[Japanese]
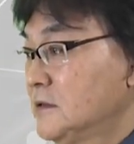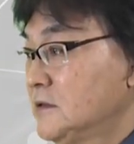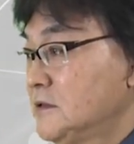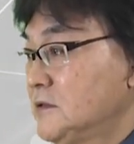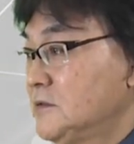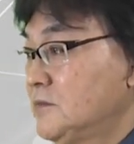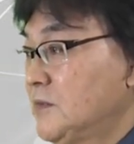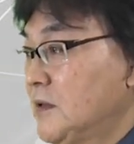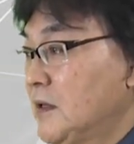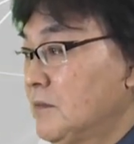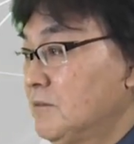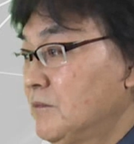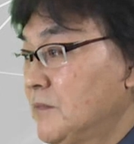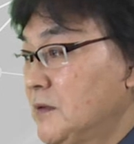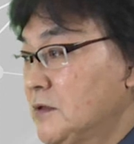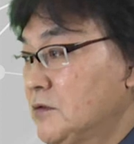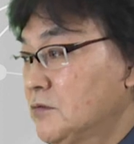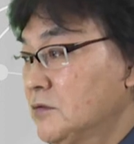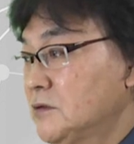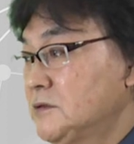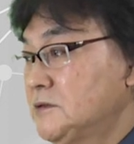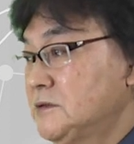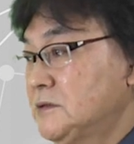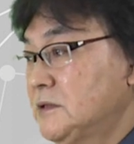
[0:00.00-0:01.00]
2番目
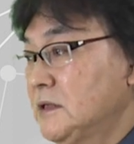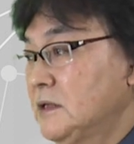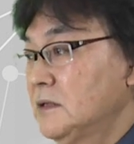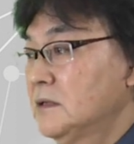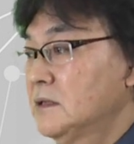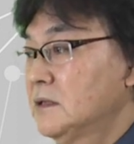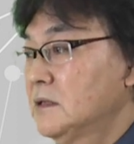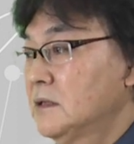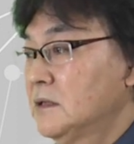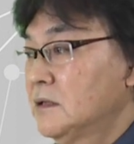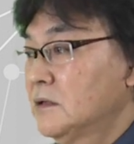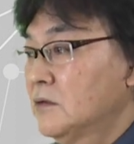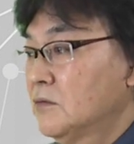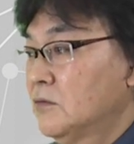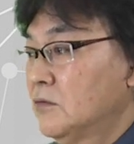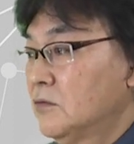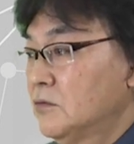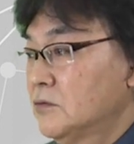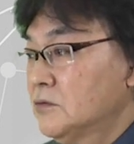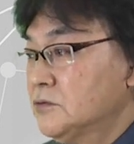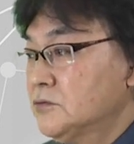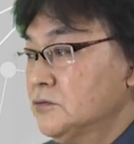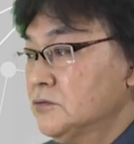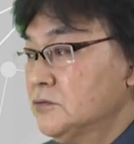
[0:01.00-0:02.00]
として
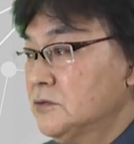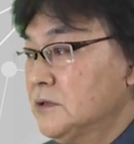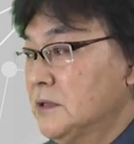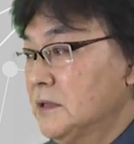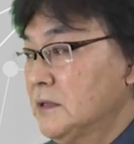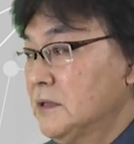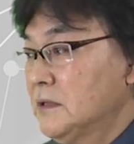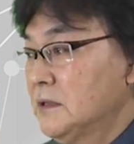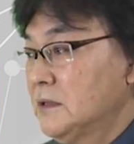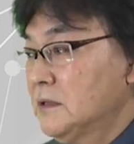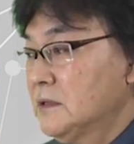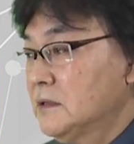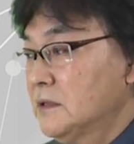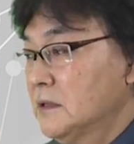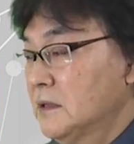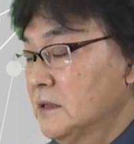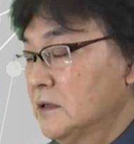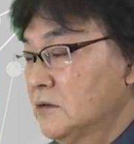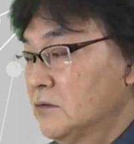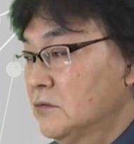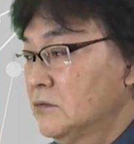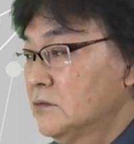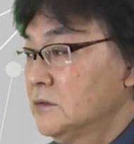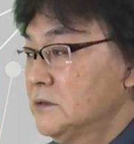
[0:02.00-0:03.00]
構造化データ
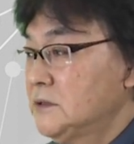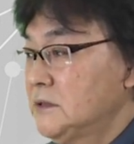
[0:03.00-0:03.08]
と